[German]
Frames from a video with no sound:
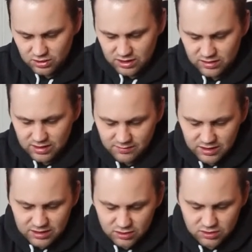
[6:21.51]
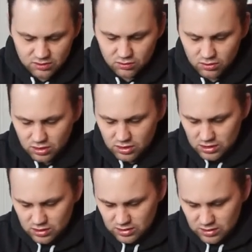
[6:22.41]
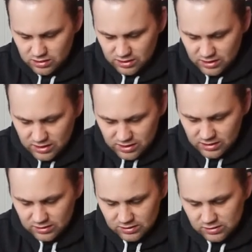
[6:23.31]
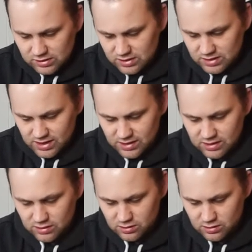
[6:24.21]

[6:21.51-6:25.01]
Und jetzt kann man ja auch zur Not dann hier, zack,